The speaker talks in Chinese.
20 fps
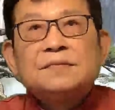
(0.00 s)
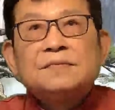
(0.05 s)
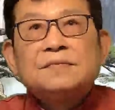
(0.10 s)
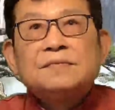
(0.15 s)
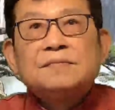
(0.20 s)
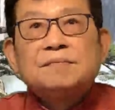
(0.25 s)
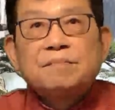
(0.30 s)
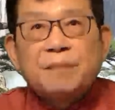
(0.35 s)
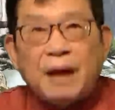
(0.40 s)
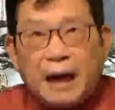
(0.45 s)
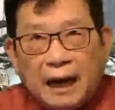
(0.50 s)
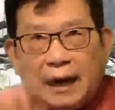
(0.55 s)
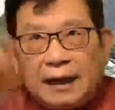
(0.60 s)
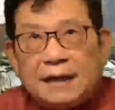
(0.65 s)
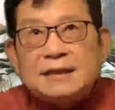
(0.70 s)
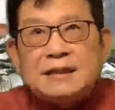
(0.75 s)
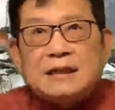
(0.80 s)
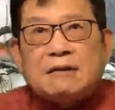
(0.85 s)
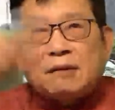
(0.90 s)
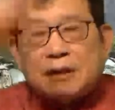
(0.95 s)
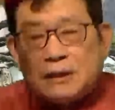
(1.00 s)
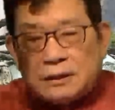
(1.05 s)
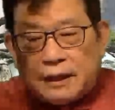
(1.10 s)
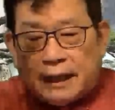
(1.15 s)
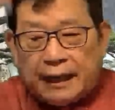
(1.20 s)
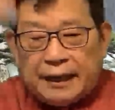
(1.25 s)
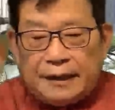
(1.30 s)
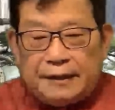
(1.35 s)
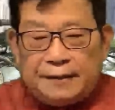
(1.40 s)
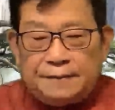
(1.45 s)
啪一讲完就
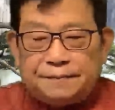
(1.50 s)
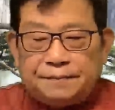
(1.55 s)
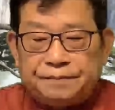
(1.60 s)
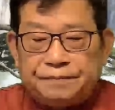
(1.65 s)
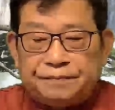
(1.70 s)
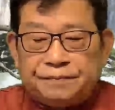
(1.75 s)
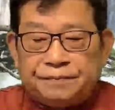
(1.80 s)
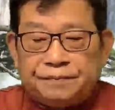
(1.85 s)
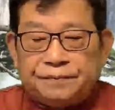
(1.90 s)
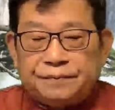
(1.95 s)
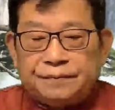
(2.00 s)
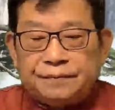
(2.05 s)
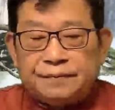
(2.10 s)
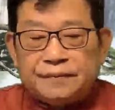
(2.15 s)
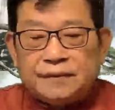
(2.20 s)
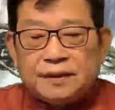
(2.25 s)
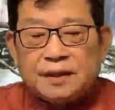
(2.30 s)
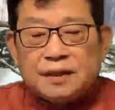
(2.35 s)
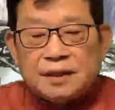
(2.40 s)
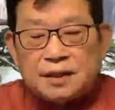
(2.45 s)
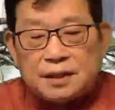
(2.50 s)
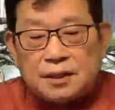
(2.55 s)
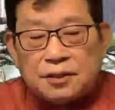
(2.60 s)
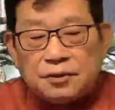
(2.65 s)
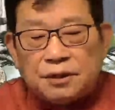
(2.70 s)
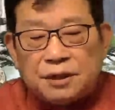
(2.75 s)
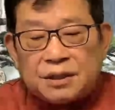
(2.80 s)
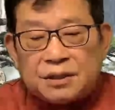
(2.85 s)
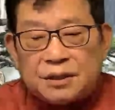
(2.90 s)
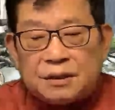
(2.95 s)
来了。四
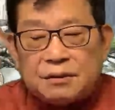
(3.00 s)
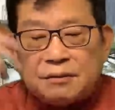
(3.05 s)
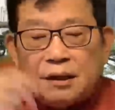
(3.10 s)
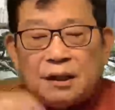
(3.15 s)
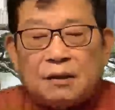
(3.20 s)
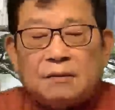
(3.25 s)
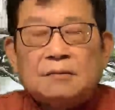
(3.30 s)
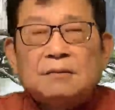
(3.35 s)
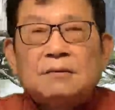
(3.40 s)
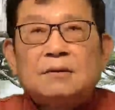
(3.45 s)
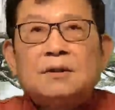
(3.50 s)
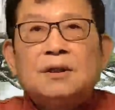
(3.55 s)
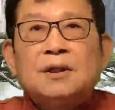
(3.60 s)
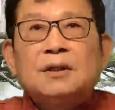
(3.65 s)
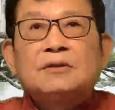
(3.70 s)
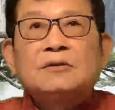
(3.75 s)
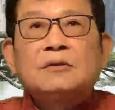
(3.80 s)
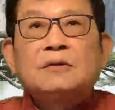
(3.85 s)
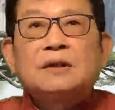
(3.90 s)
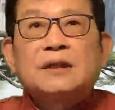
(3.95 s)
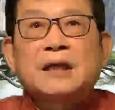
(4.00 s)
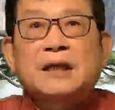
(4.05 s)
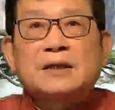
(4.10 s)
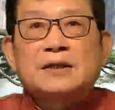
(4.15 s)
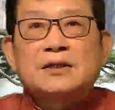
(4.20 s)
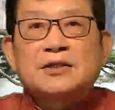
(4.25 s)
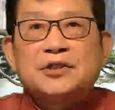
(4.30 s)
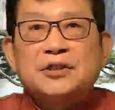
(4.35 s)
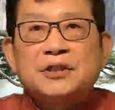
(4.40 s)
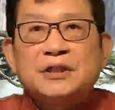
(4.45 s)
月十六号，印度单日
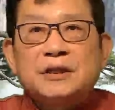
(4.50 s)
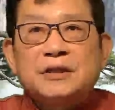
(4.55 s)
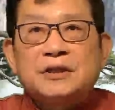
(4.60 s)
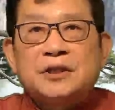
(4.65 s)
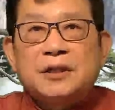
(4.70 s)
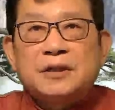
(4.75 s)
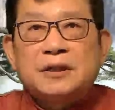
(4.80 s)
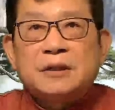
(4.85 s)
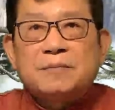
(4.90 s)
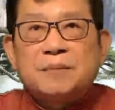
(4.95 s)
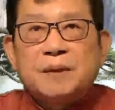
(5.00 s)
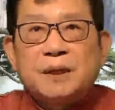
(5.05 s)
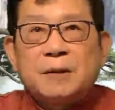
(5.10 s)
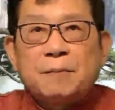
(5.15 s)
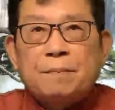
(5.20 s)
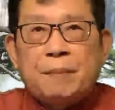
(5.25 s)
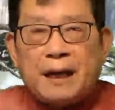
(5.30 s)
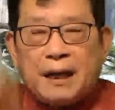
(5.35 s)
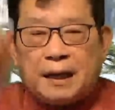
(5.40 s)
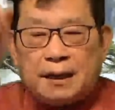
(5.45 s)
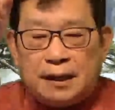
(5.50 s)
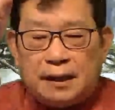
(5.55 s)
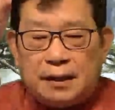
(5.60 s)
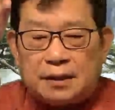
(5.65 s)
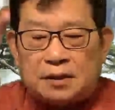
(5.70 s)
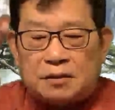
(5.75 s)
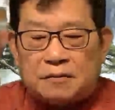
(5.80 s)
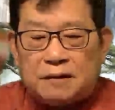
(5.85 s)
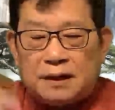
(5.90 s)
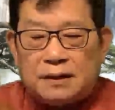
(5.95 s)
新增确诊病例八二
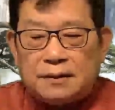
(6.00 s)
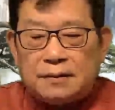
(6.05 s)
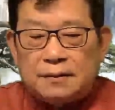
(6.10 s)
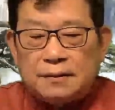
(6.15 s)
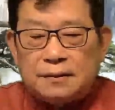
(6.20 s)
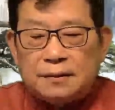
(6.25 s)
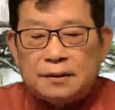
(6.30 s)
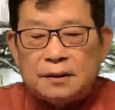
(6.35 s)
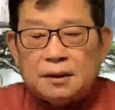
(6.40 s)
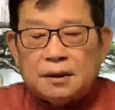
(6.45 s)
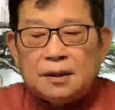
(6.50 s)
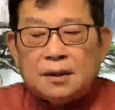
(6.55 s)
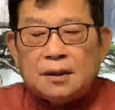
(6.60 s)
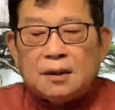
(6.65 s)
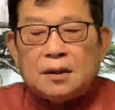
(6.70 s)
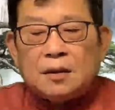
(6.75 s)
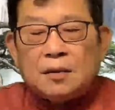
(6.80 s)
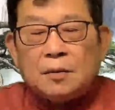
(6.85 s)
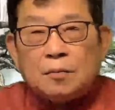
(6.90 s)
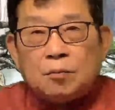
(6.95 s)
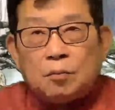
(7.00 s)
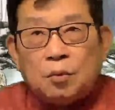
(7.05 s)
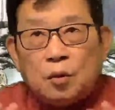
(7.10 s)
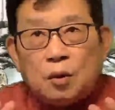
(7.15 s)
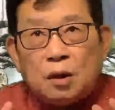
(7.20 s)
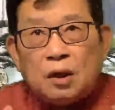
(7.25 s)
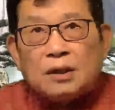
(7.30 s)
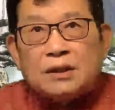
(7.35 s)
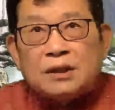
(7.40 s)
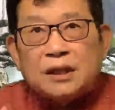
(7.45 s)
十万，莫
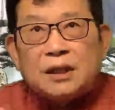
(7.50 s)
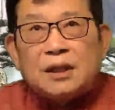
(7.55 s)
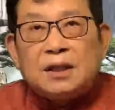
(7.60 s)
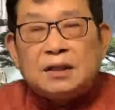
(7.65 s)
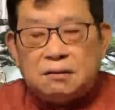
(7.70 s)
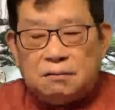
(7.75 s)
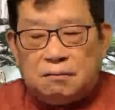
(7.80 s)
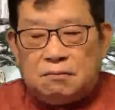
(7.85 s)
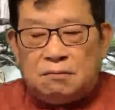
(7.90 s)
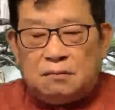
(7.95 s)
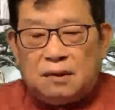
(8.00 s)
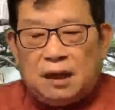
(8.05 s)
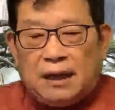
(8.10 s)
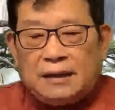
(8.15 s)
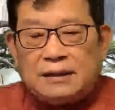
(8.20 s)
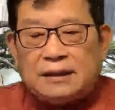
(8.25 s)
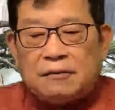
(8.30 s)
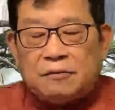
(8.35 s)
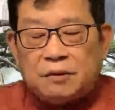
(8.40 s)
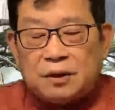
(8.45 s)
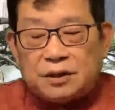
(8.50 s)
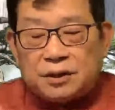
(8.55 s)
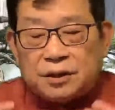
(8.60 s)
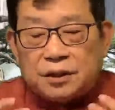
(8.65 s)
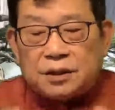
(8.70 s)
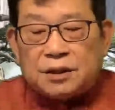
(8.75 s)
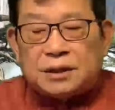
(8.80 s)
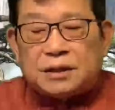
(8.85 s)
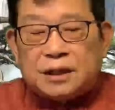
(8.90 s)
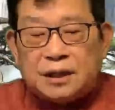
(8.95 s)
迪还在为自
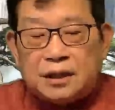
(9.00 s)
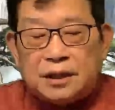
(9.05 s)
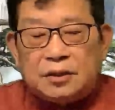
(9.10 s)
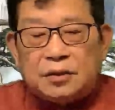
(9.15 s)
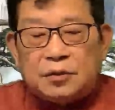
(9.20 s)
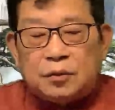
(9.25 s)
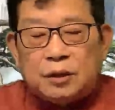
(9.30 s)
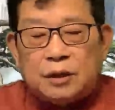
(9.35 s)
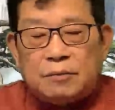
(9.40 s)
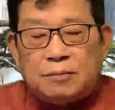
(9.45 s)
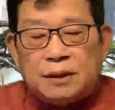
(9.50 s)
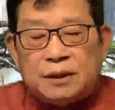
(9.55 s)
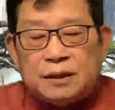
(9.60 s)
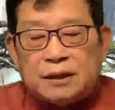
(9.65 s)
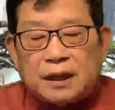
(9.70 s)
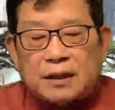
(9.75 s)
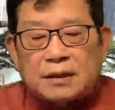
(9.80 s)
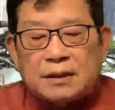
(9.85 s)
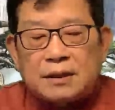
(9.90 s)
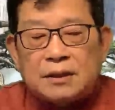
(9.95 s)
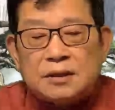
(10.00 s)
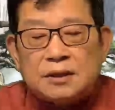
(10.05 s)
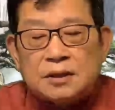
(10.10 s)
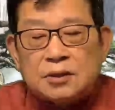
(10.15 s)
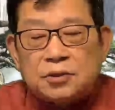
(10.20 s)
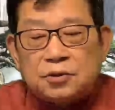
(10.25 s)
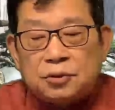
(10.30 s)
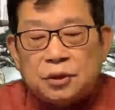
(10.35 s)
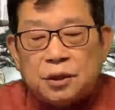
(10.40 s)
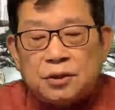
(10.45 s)
己的印度人民党进行
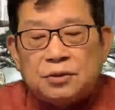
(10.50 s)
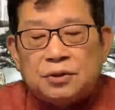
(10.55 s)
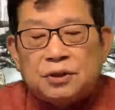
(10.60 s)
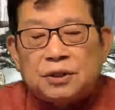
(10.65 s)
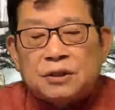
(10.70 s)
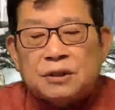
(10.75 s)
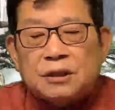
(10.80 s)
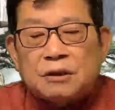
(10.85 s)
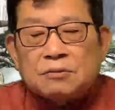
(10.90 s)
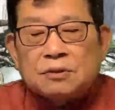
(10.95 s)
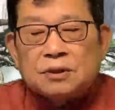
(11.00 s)
选举造势，